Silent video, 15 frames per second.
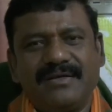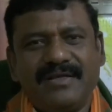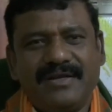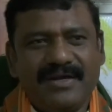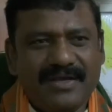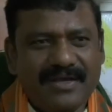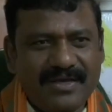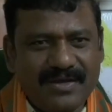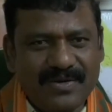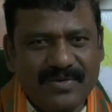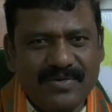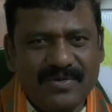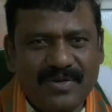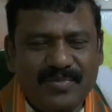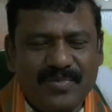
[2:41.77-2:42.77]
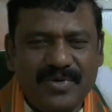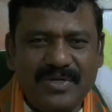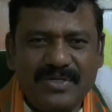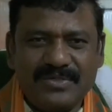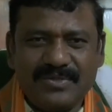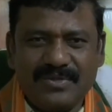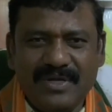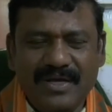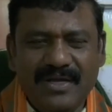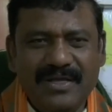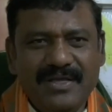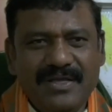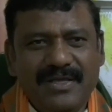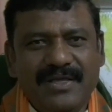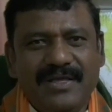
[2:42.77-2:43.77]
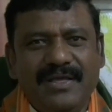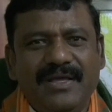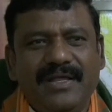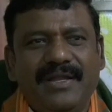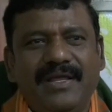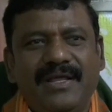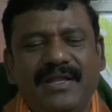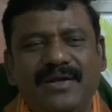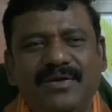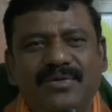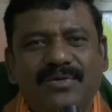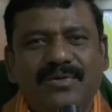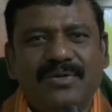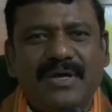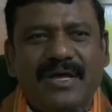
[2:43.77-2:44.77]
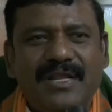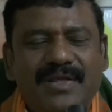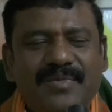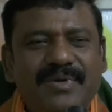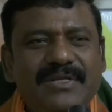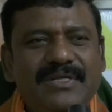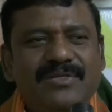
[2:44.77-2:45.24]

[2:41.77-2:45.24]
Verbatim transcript: క్రీడాకారులు ఉన్నప్పటి నుంచి కూడా నేనంటూ కార్యక్రమాలు